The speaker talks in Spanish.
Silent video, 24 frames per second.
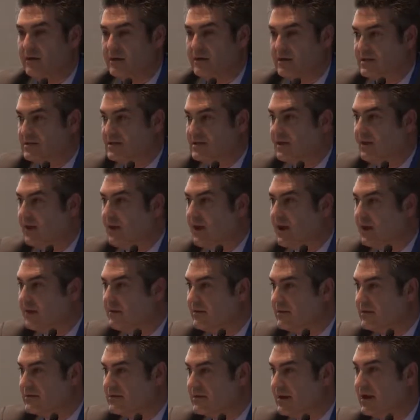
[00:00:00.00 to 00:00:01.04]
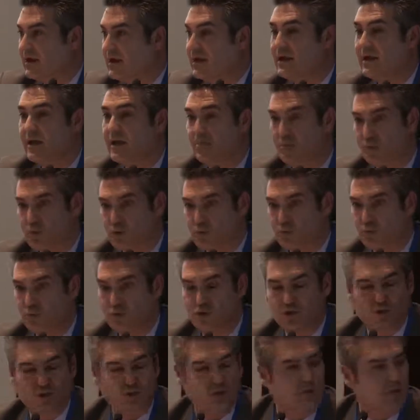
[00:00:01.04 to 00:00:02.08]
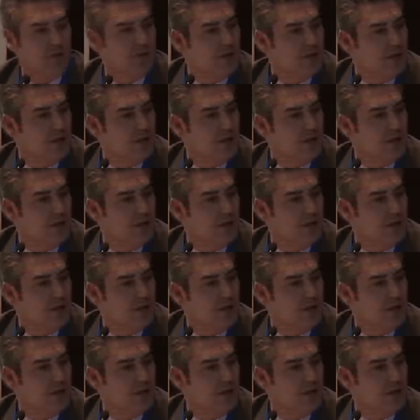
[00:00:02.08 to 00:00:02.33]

de esa, de esa energía y, por supuesto,